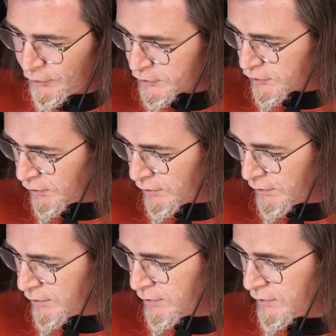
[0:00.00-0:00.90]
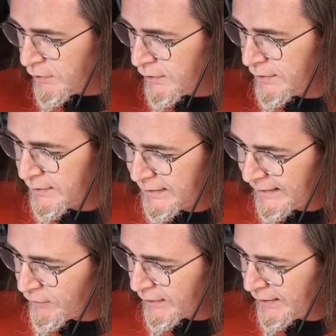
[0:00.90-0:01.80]
No solo
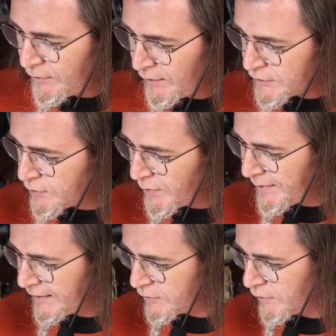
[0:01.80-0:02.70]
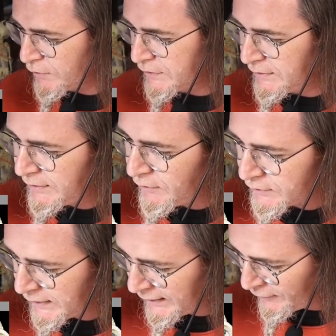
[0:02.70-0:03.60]
creo que lo ha hecho muy mal en todos los
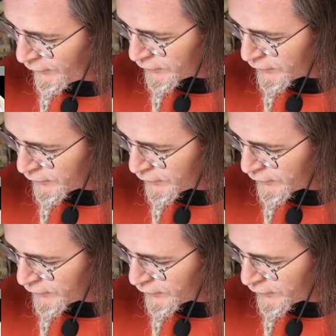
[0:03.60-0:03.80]
sentidos, o sea,